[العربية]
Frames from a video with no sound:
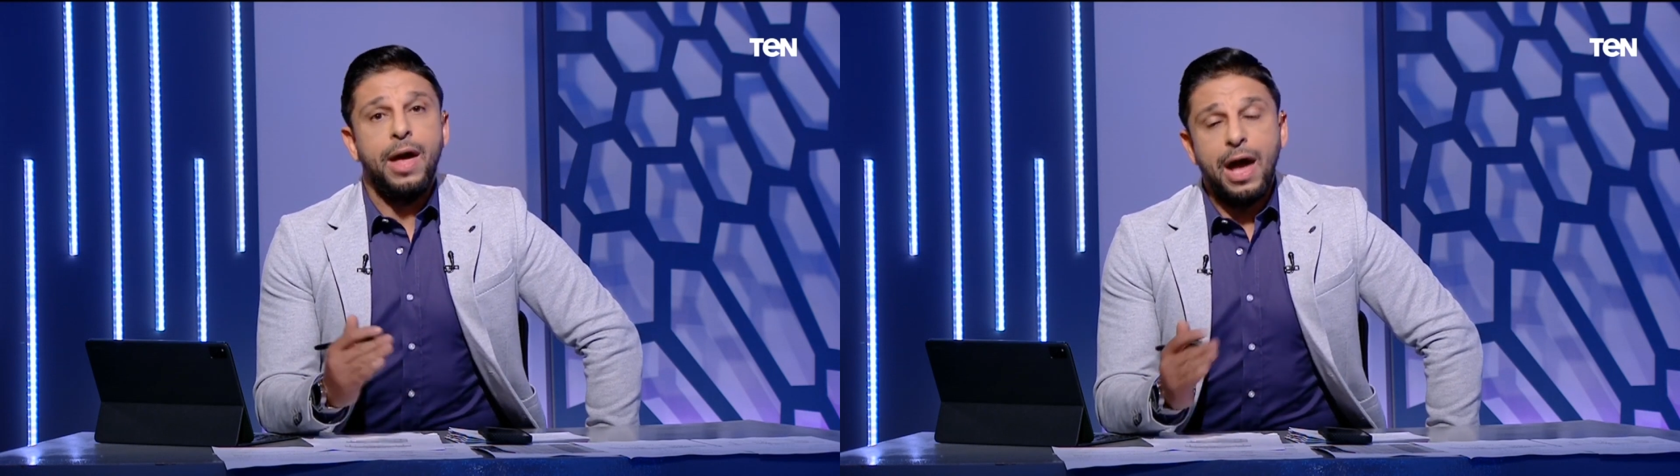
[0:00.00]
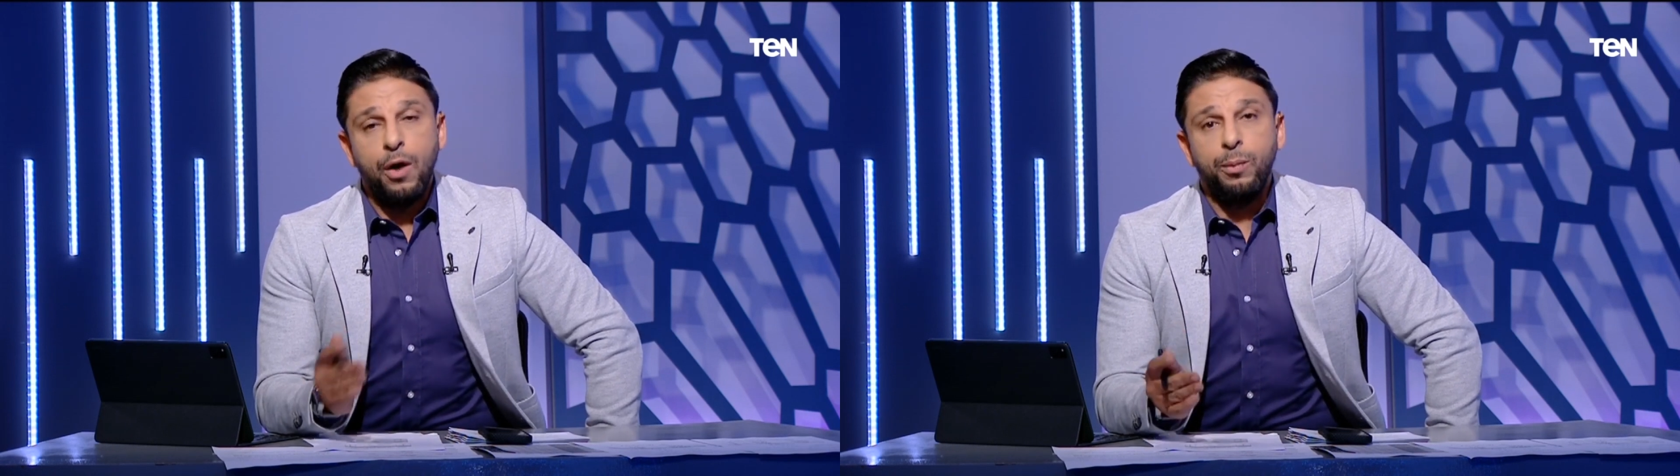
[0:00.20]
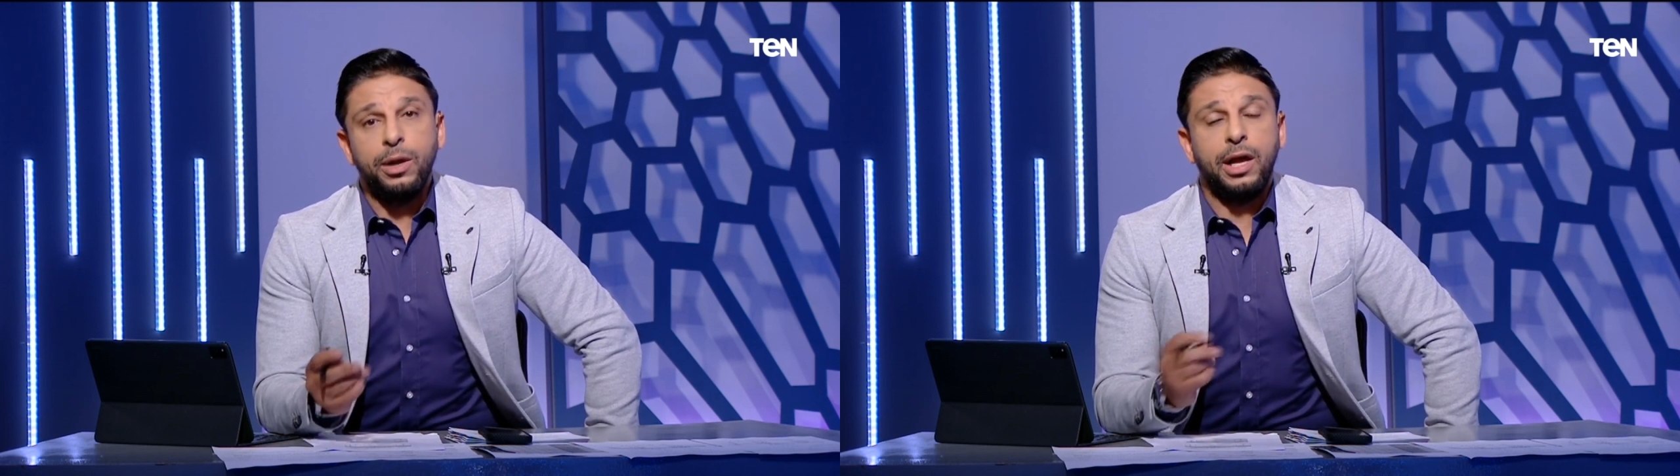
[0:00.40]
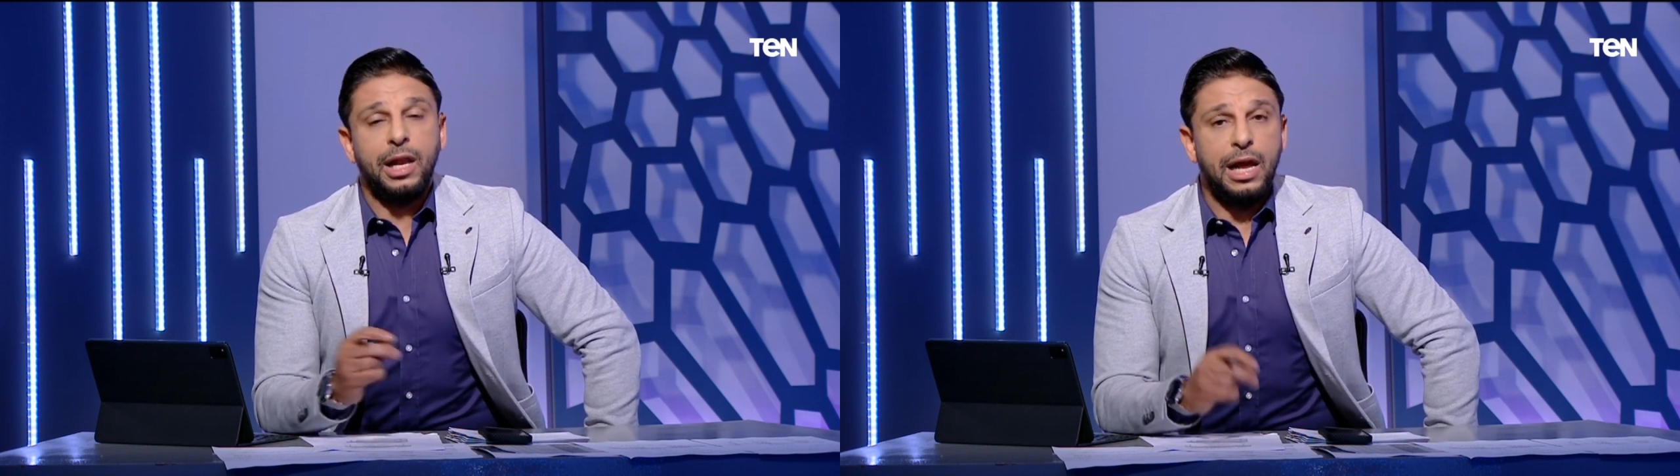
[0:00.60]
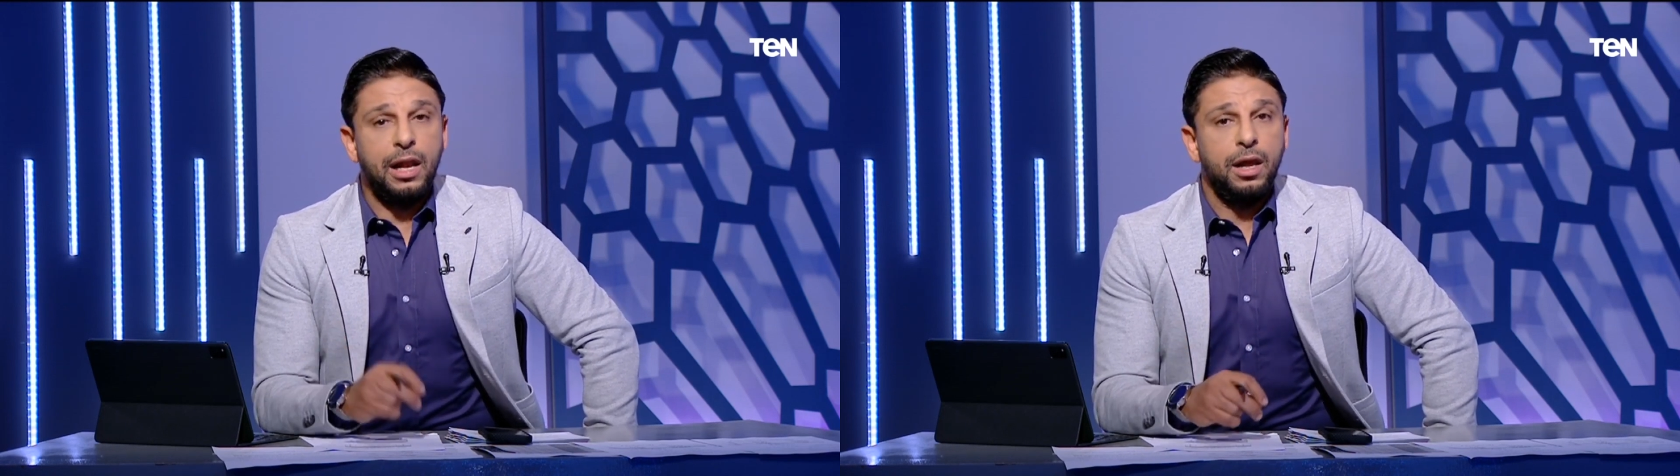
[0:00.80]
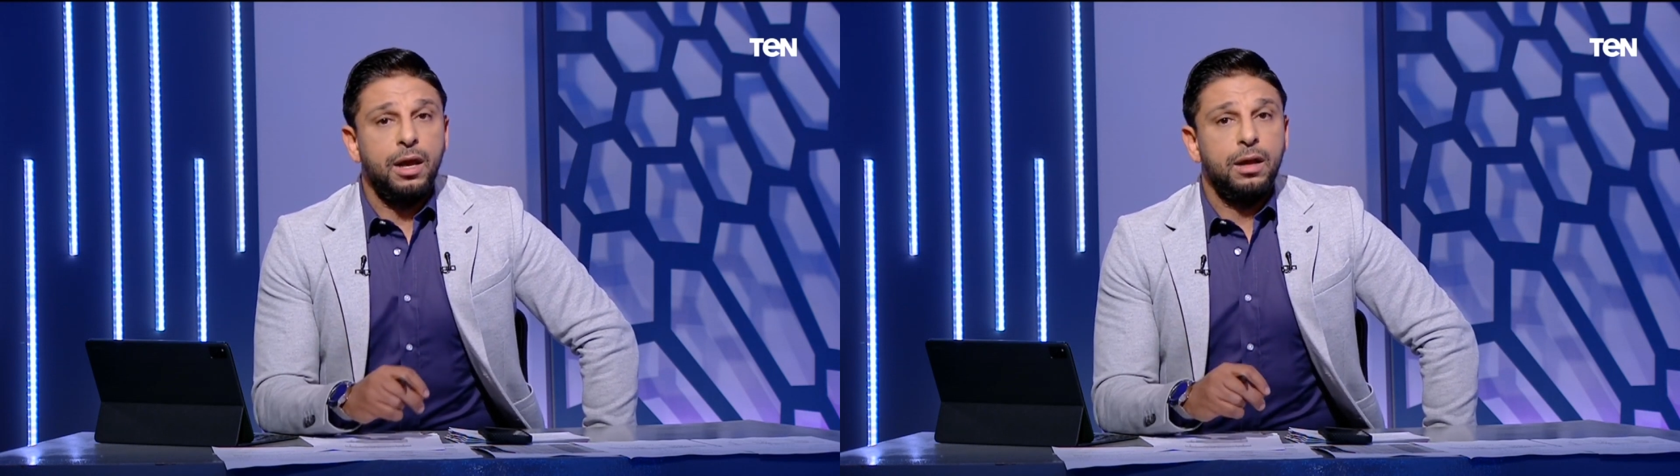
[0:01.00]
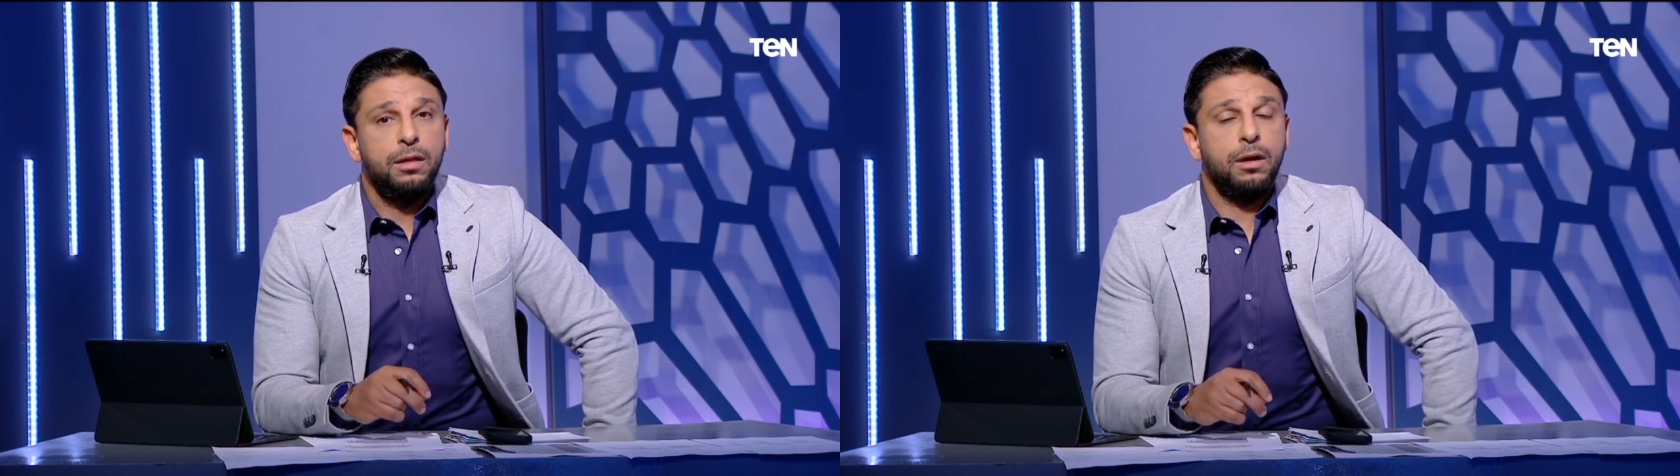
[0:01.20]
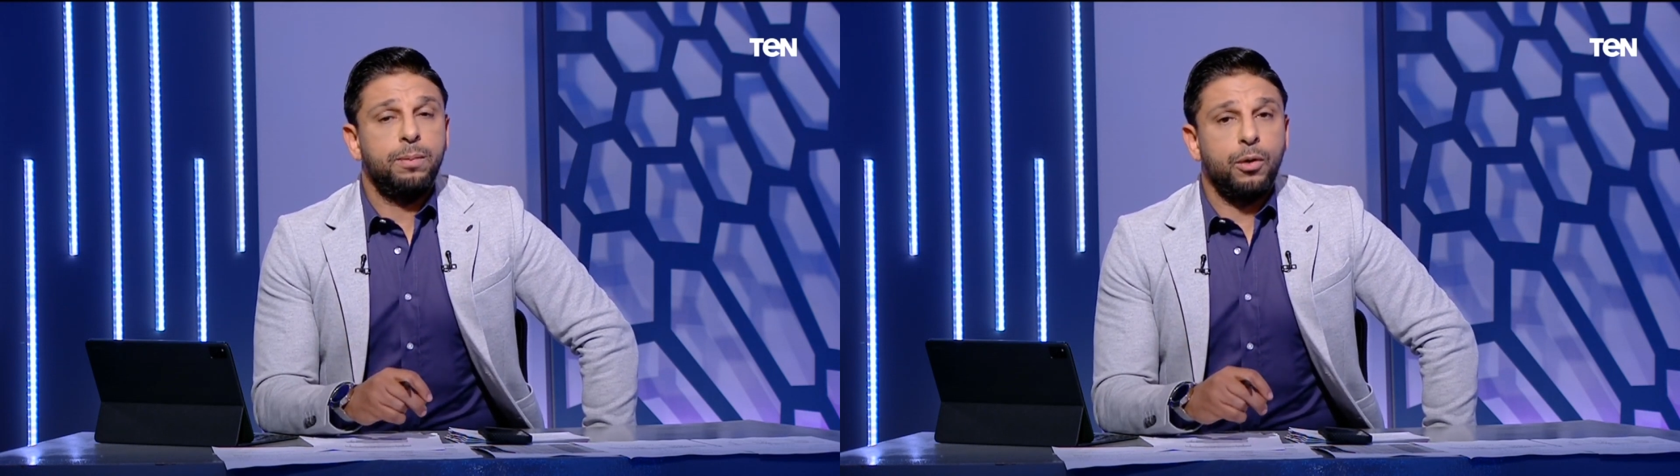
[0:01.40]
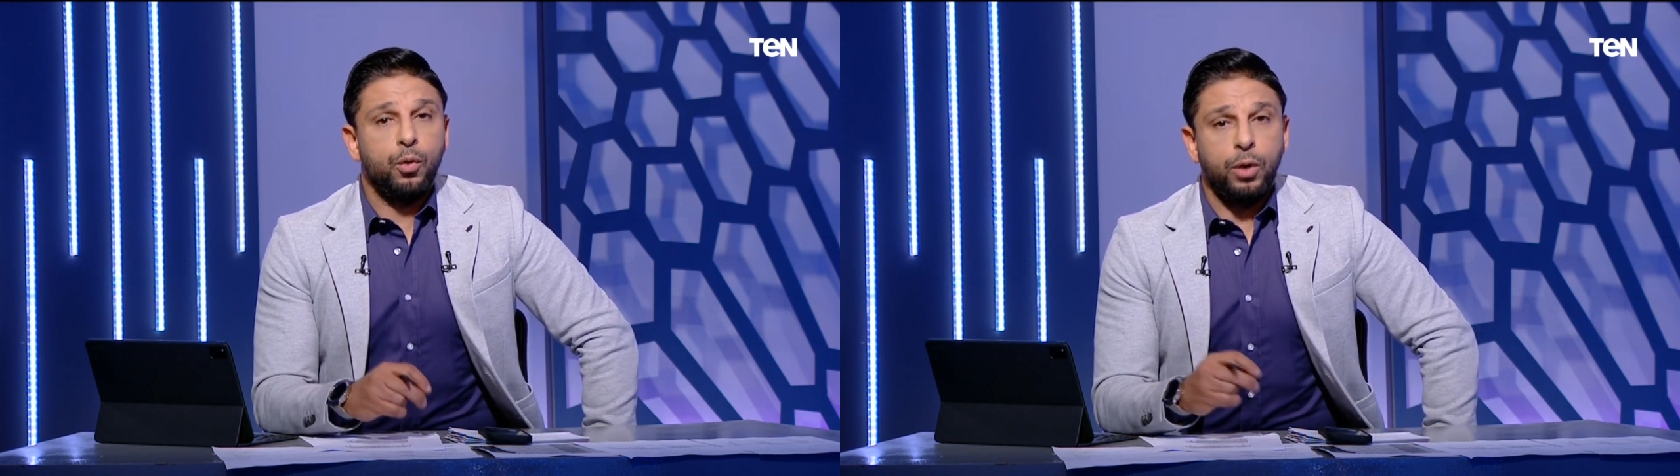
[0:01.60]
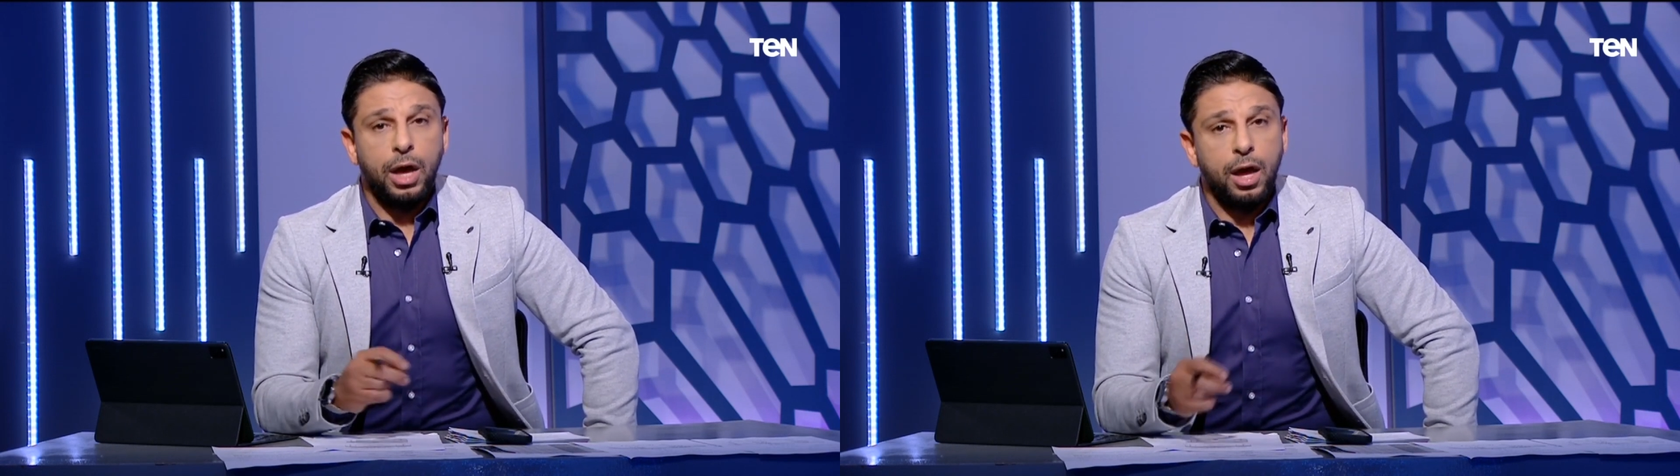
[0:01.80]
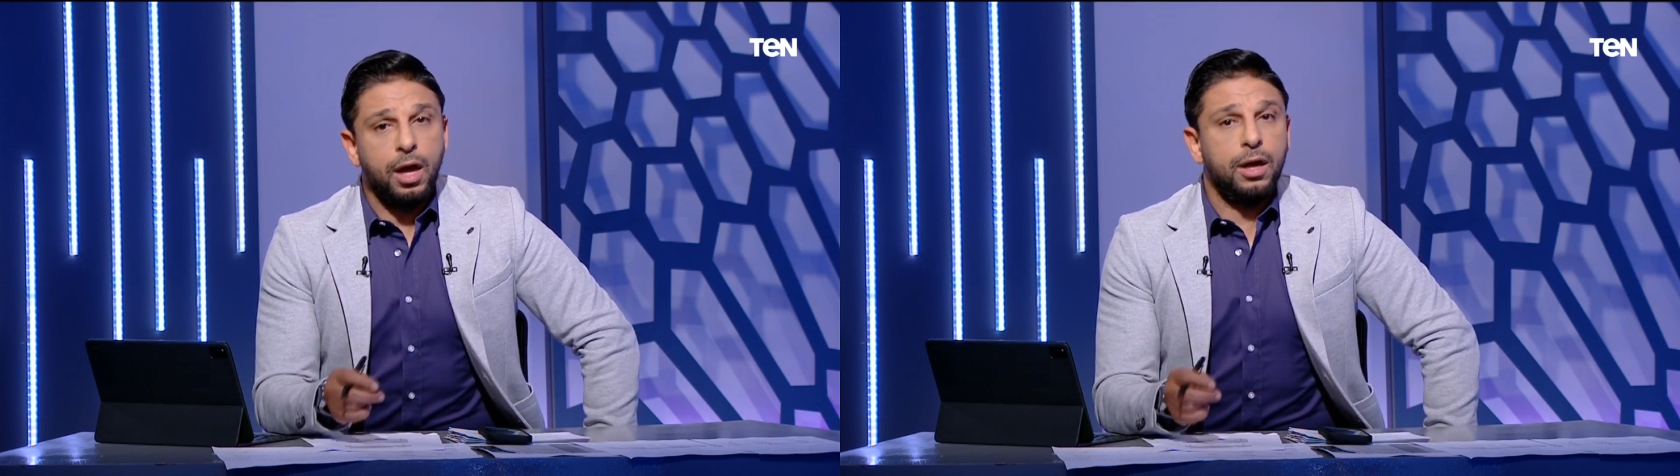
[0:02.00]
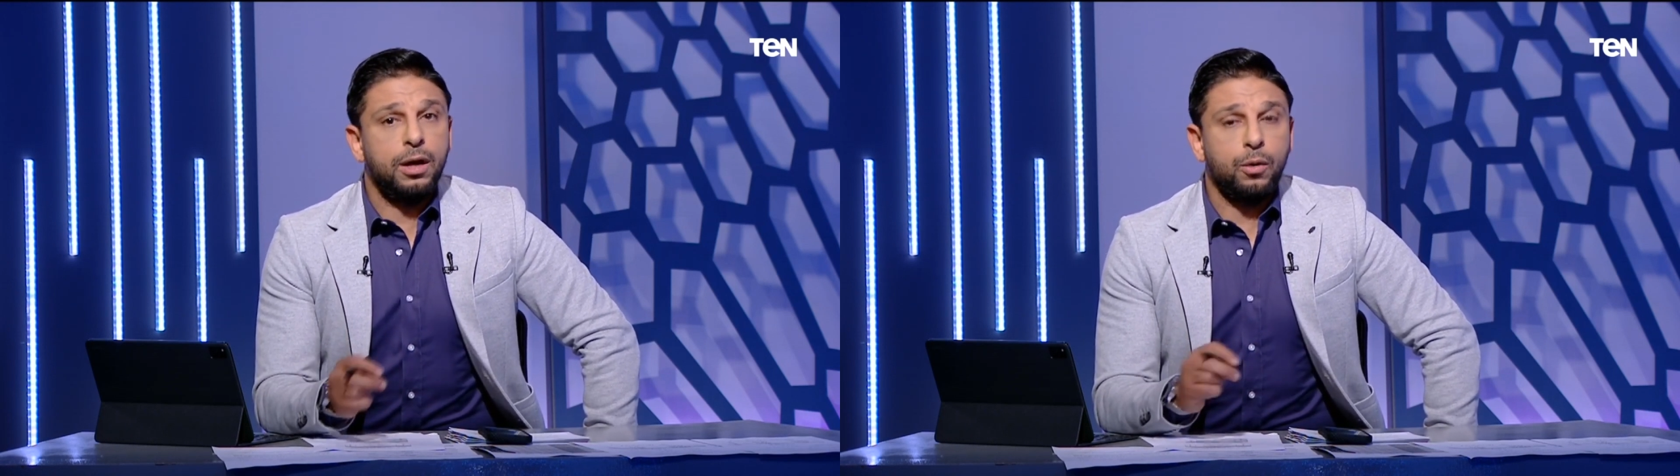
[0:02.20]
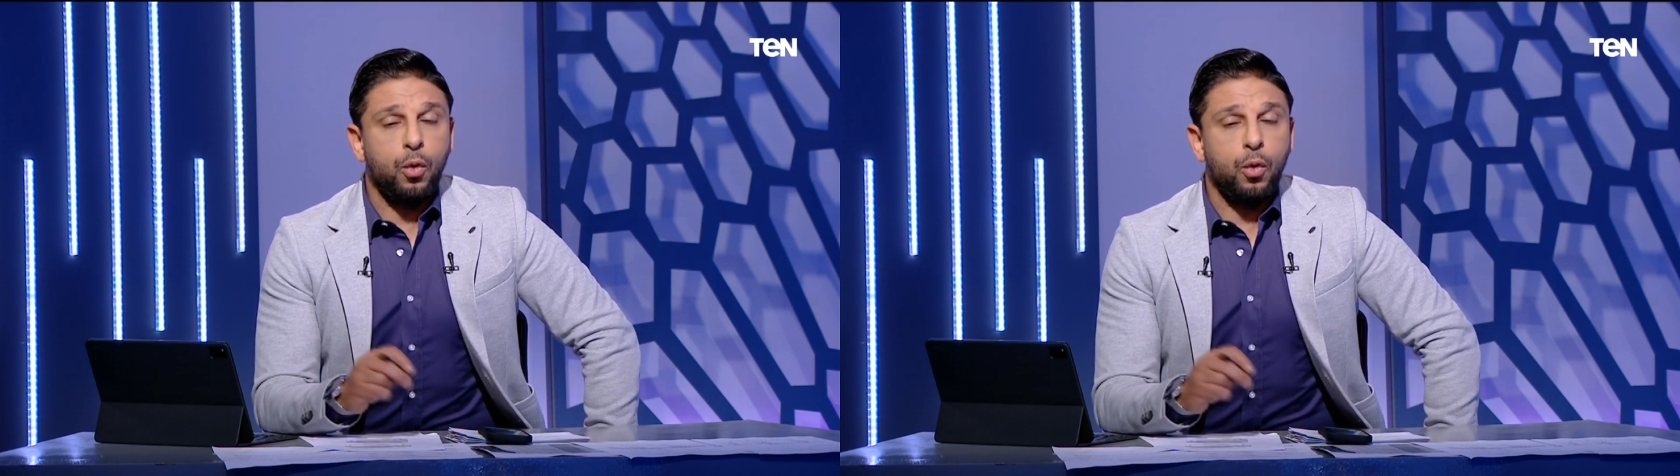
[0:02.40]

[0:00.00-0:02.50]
او من خلال ضربه ركنيه